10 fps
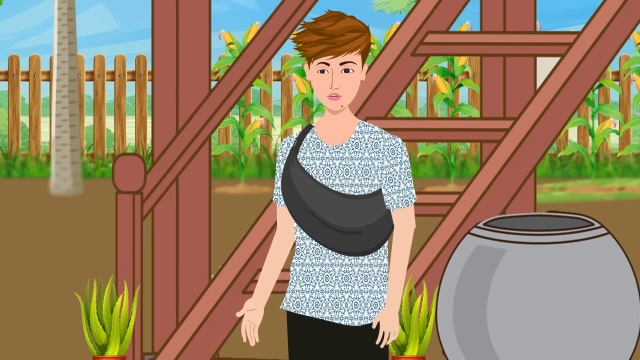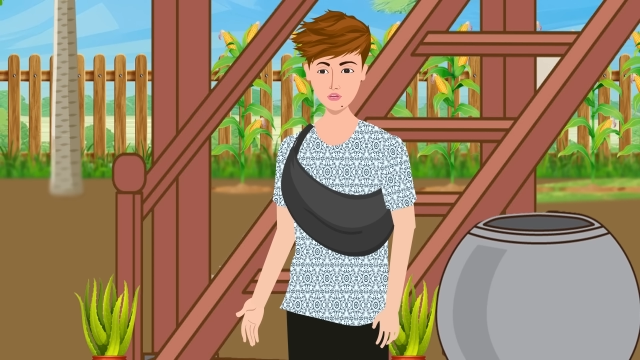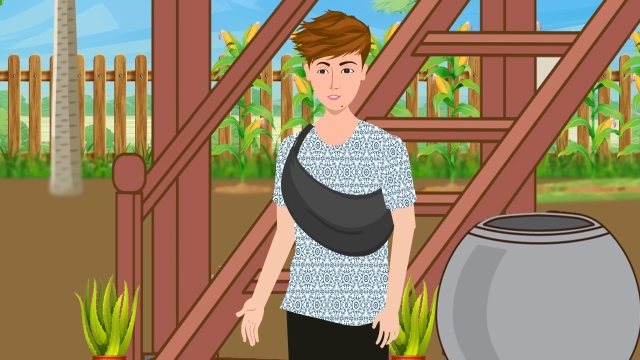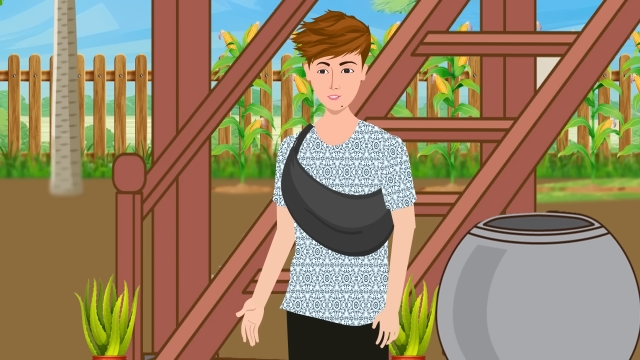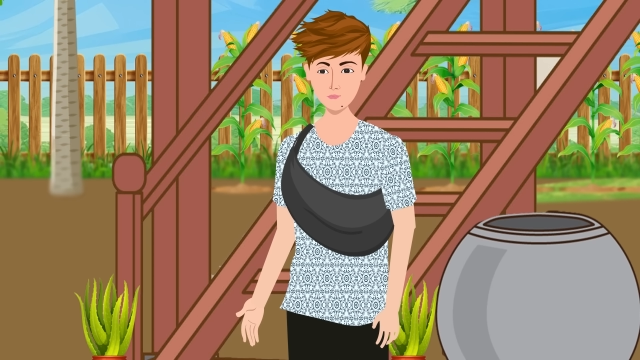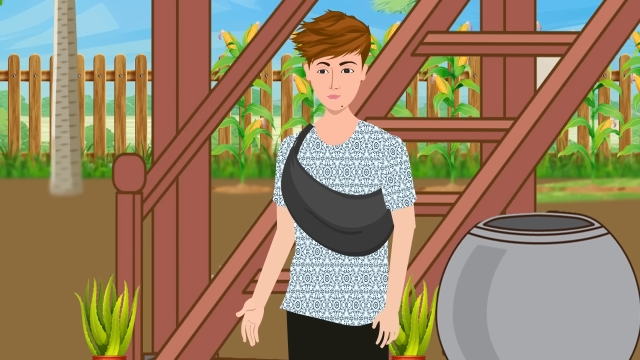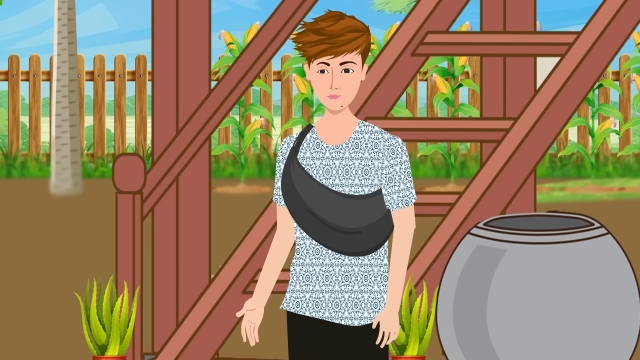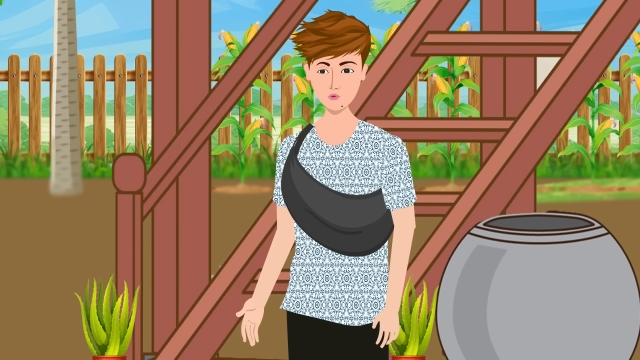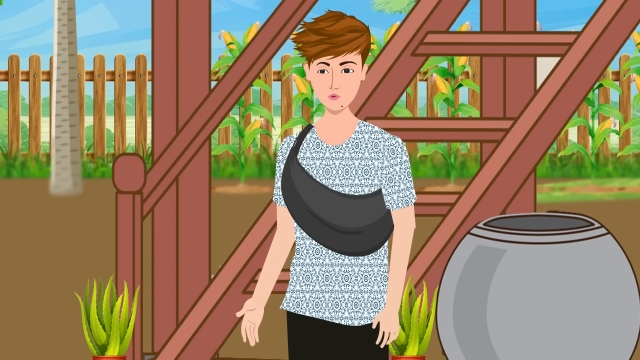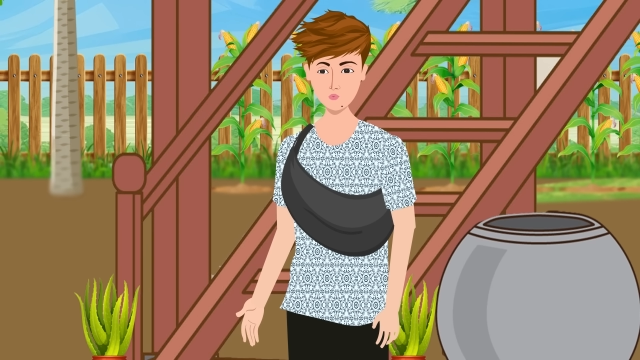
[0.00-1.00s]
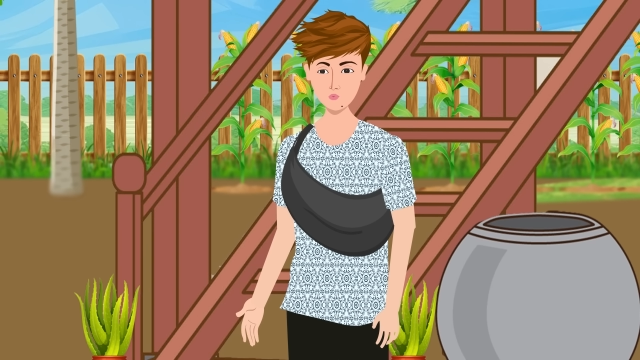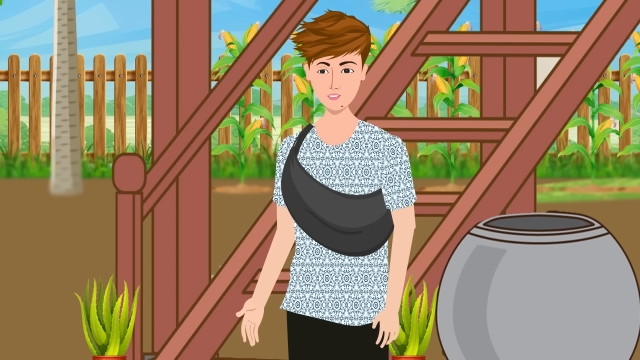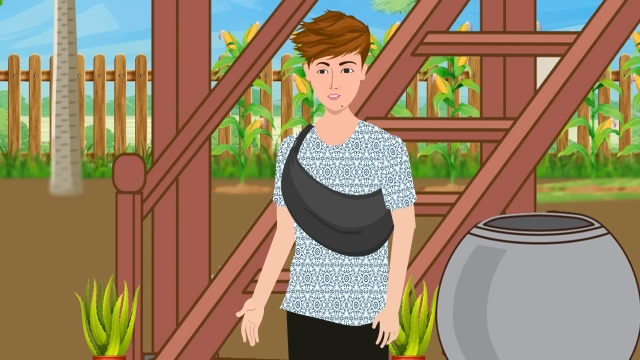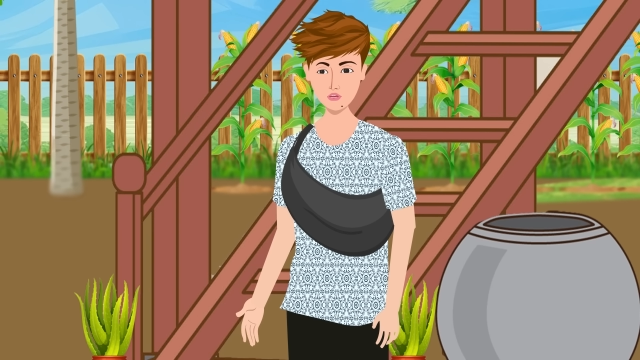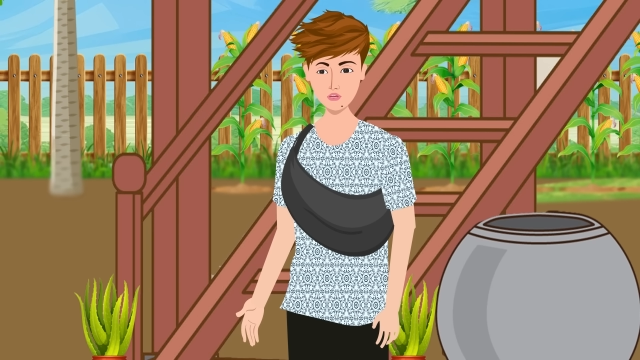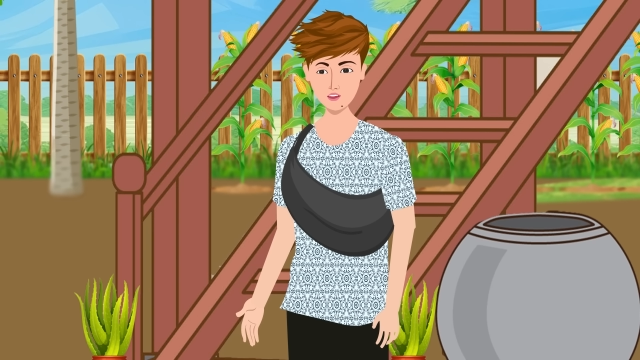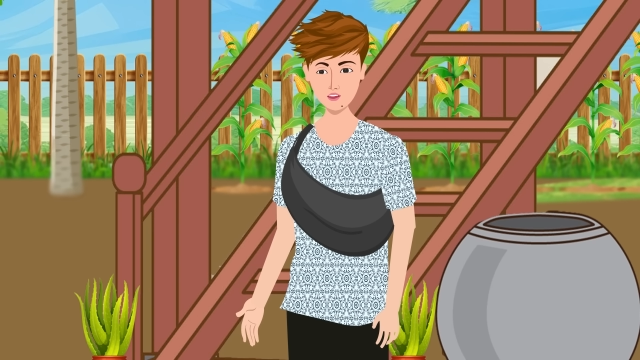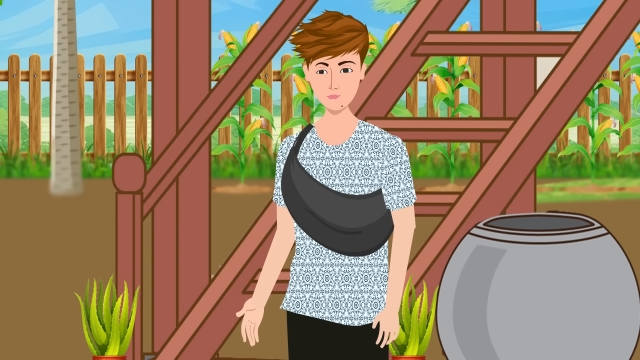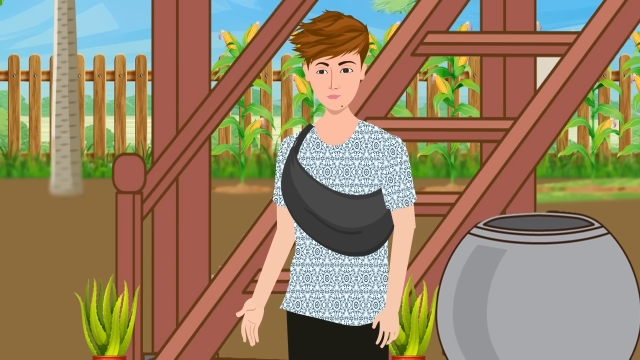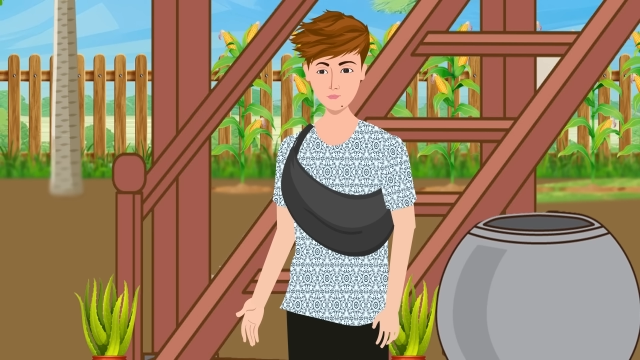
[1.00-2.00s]
Đôi chân này hai tớp nhóm nôm cót mà
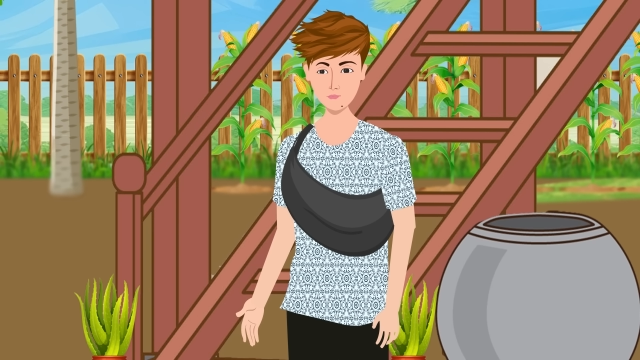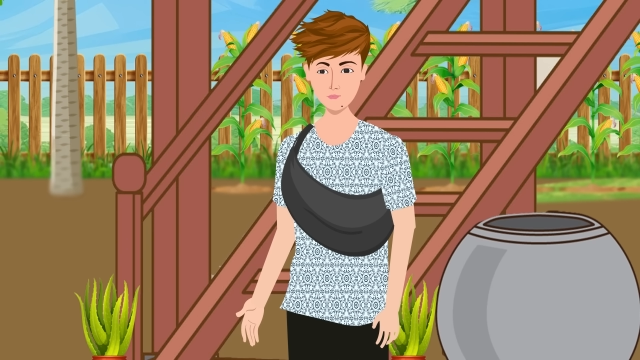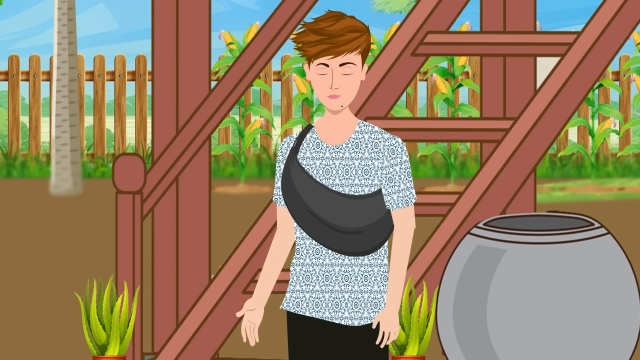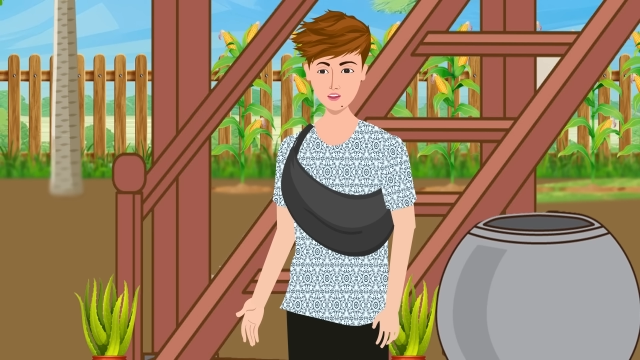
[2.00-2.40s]
nơi tì ní nâng